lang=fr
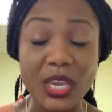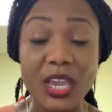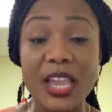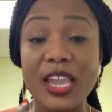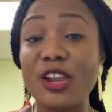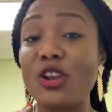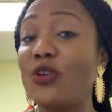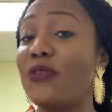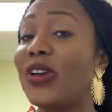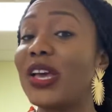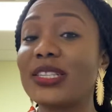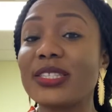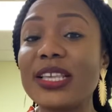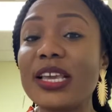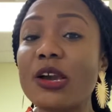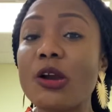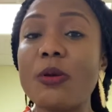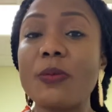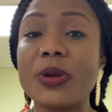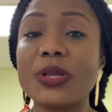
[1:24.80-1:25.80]
le verset
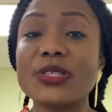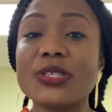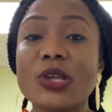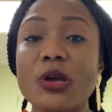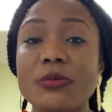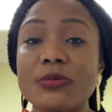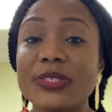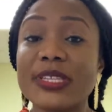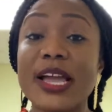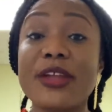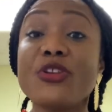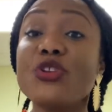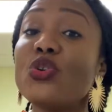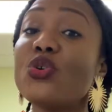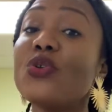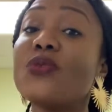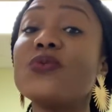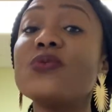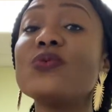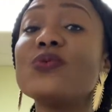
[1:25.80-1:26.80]
commence comme ça, ne
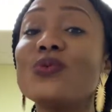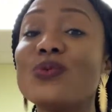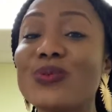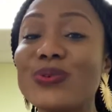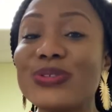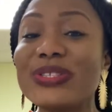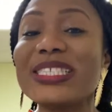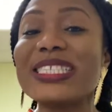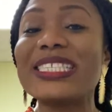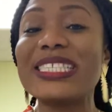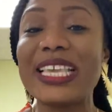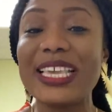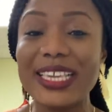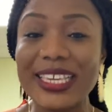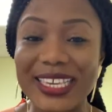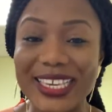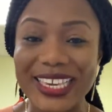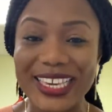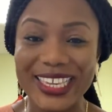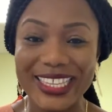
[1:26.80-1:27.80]
vous
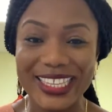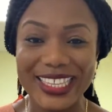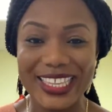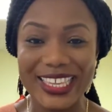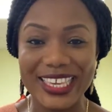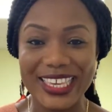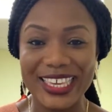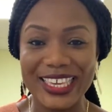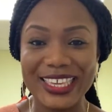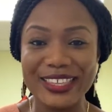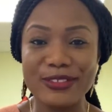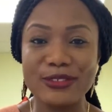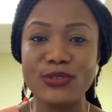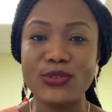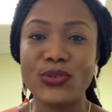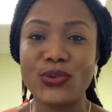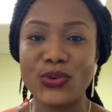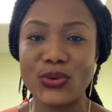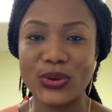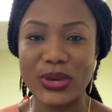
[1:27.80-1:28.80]
inquiétez
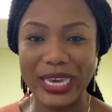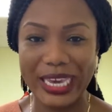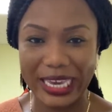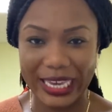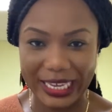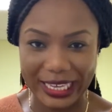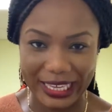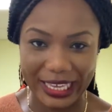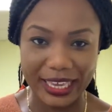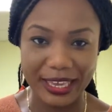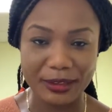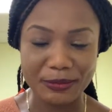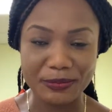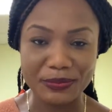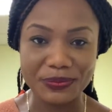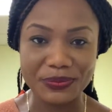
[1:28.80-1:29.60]
de rien.